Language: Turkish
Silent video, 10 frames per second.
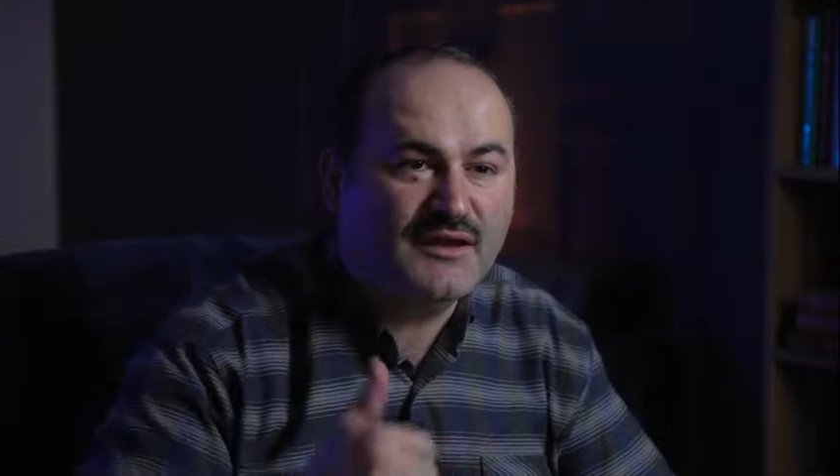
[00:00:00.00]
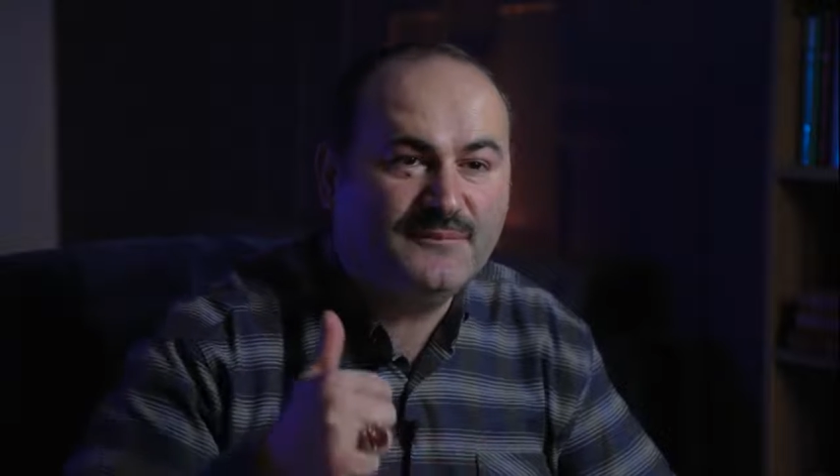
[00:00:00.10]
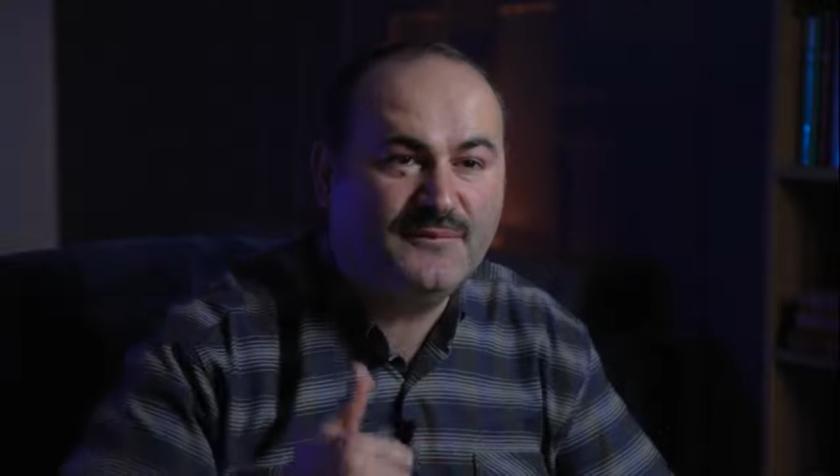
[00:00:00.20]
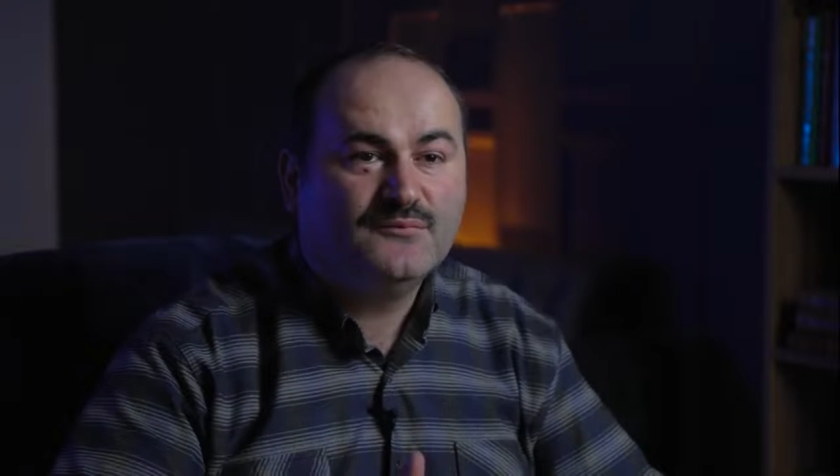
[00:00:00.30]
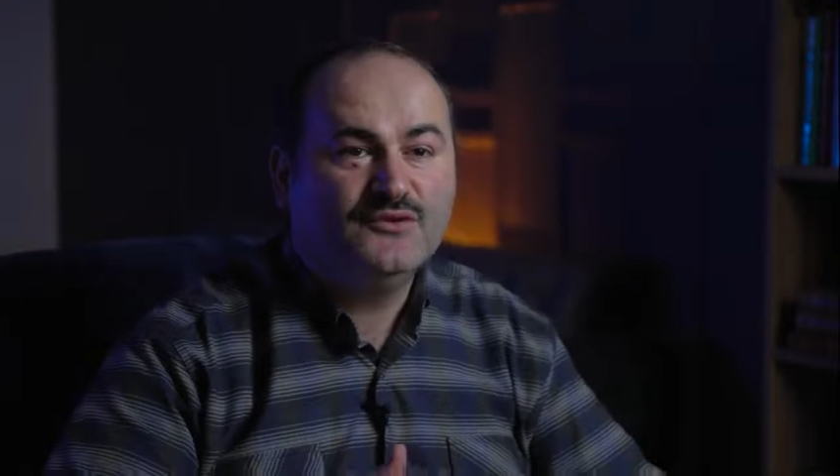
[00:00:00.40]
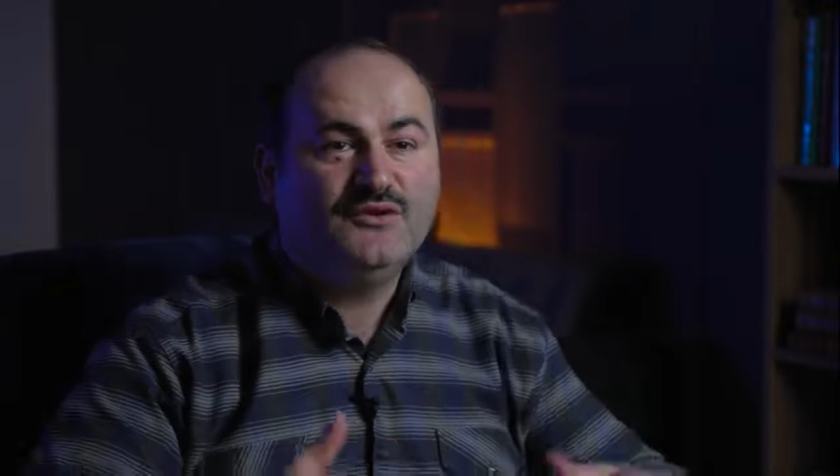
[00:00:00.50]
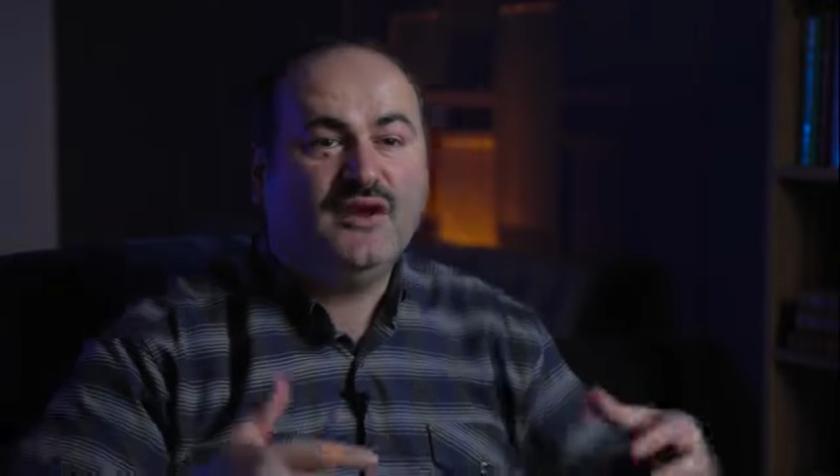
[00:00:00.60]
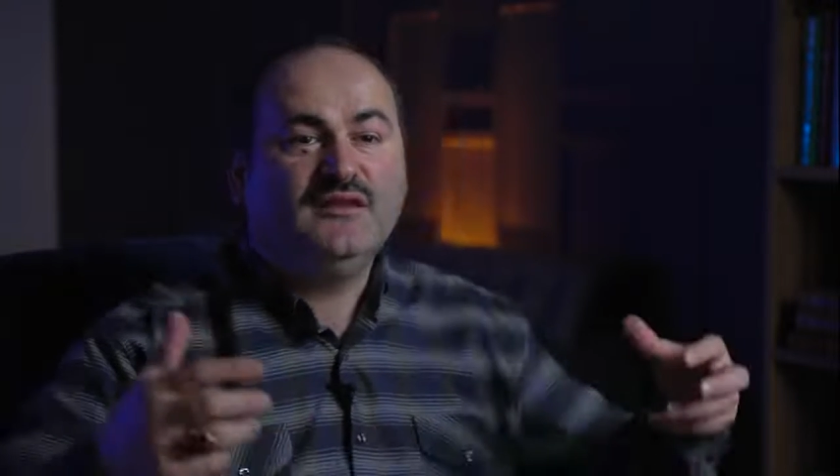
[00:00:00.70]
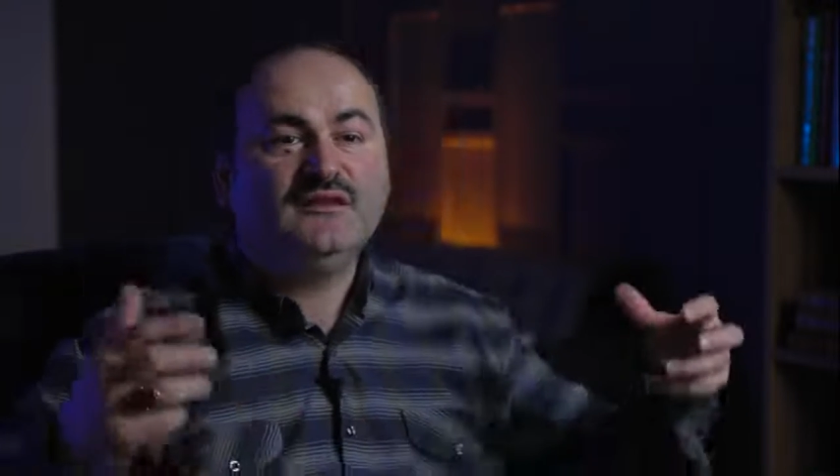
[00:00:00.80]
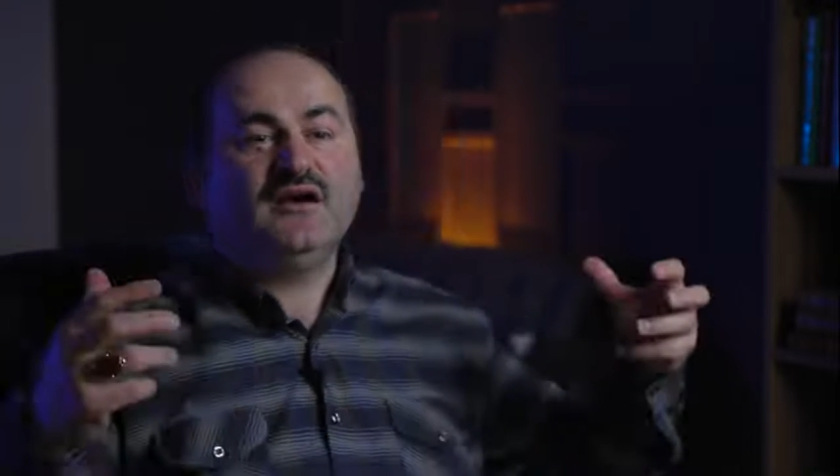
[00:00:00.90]
deyip bu
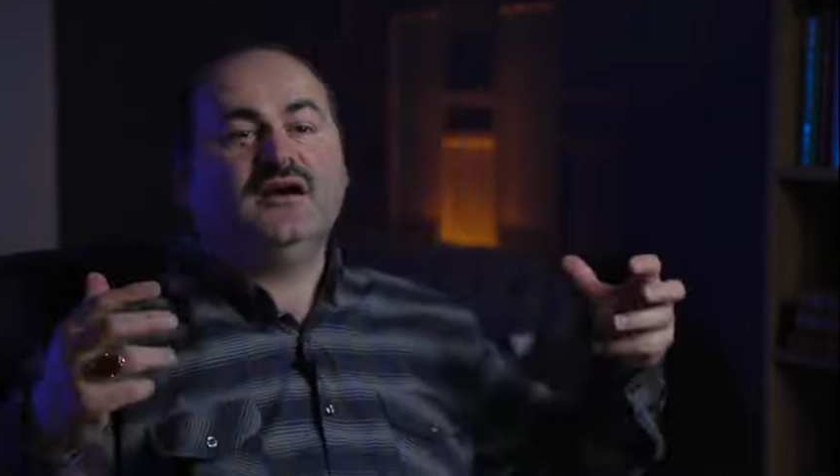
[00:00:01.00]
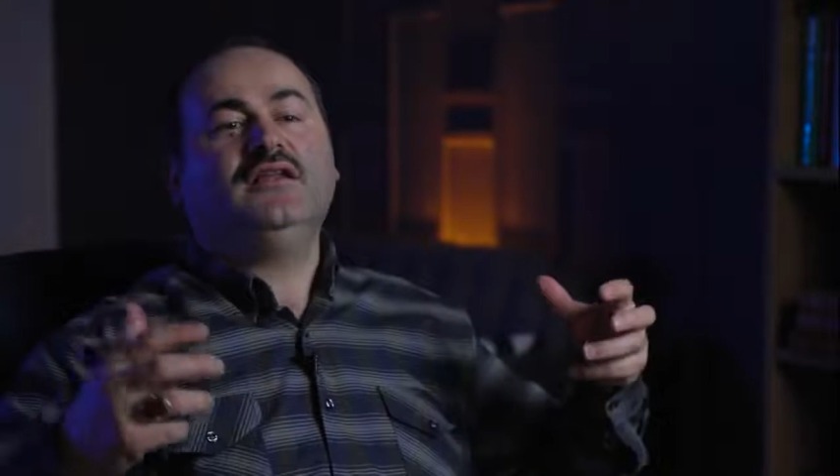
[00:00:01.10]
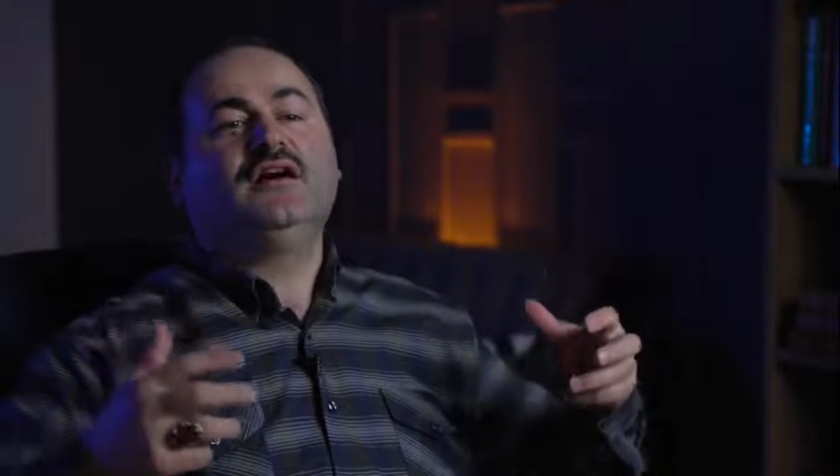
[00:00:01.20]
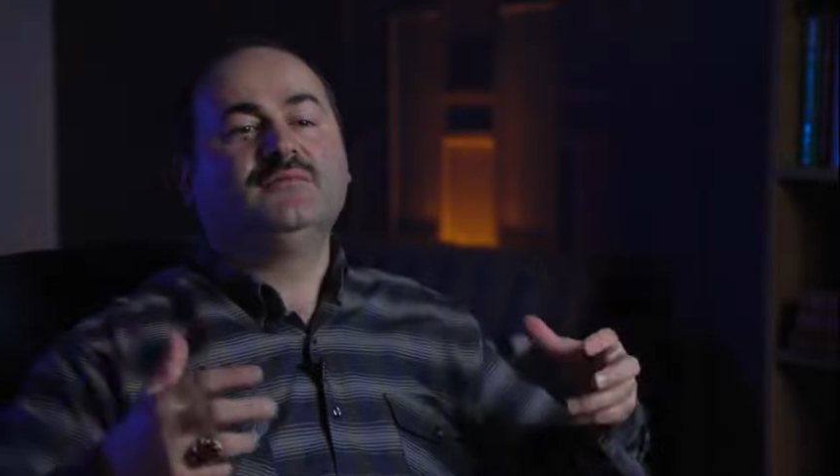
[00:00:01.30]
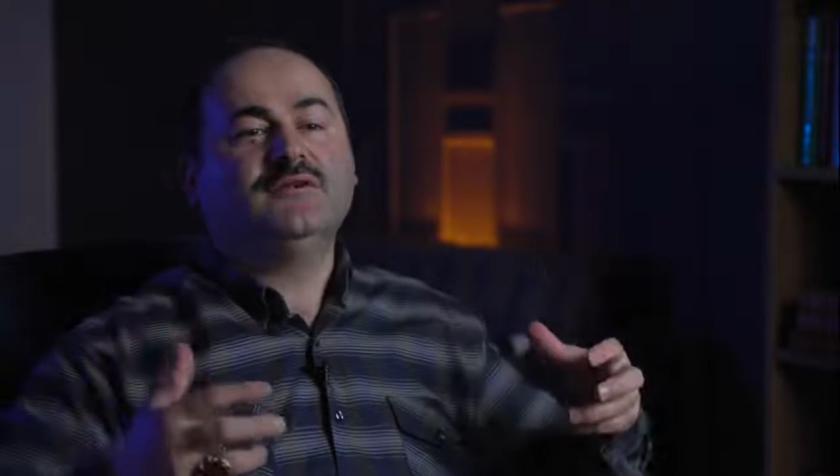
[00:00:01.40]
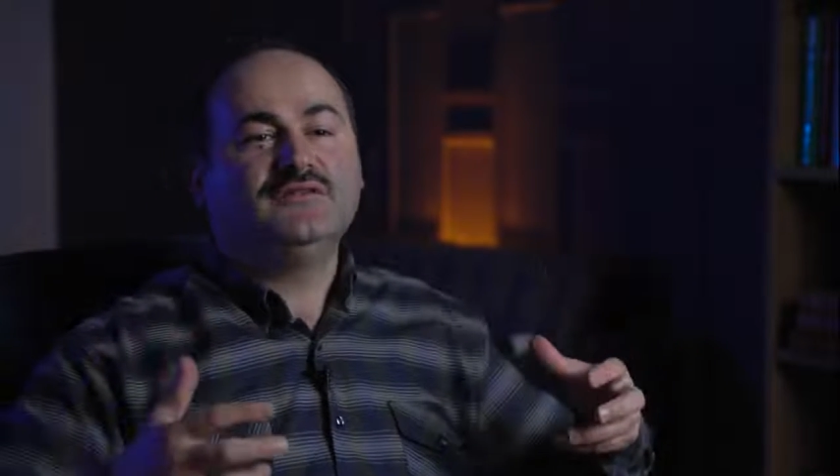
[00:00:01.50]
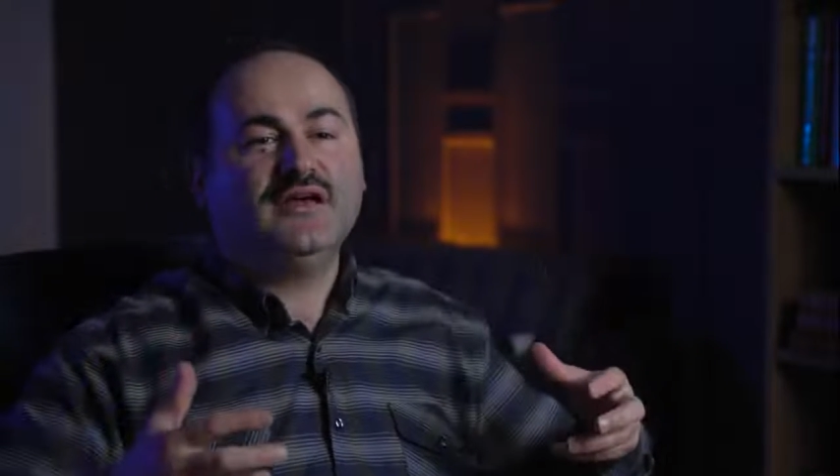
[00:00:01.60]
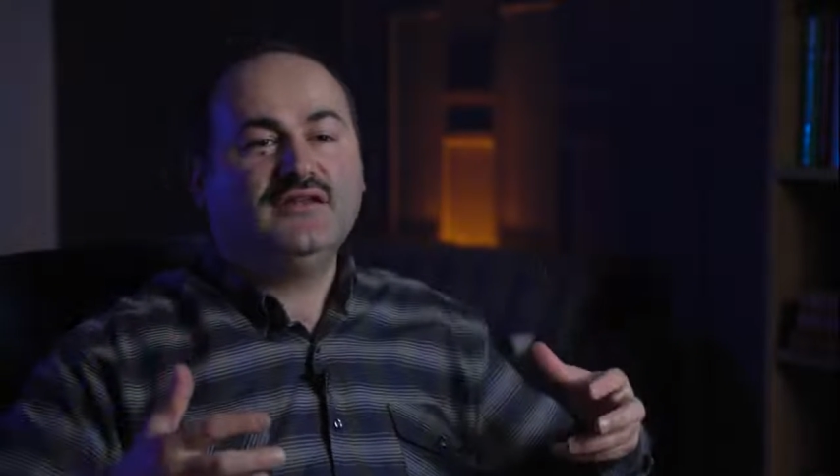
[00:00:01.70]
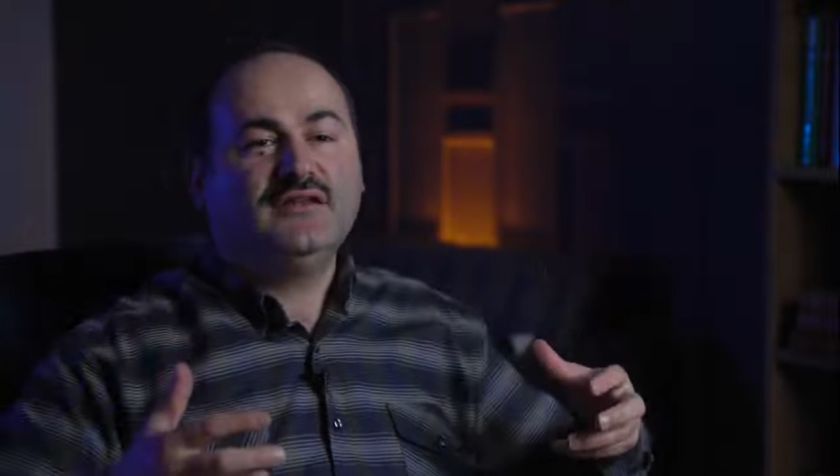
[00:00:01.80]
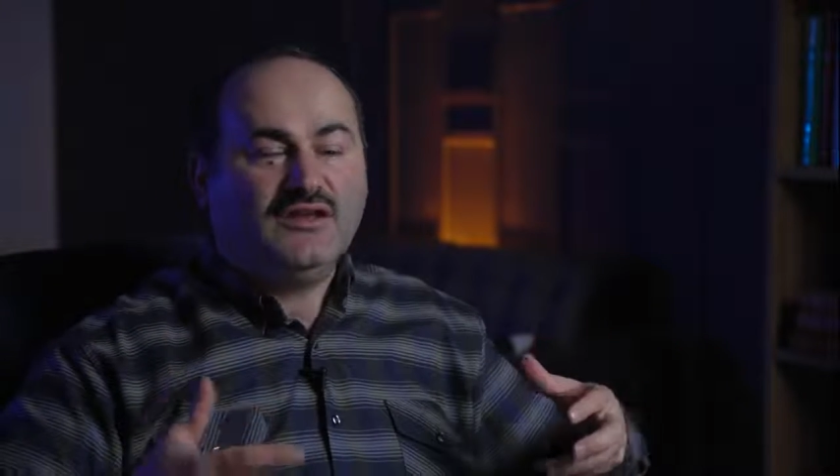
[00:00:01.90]
tehlike alarmından